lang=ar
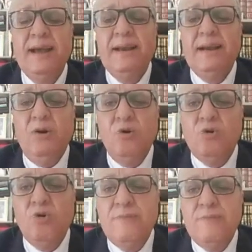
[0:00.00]

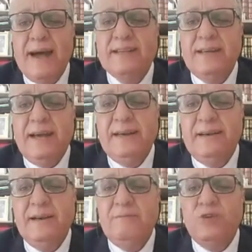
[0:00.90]
الحكومات يعني
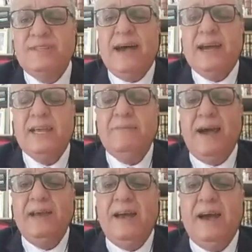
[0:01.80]

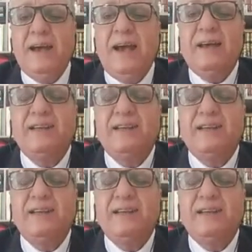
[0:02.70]
المتعاقبه هي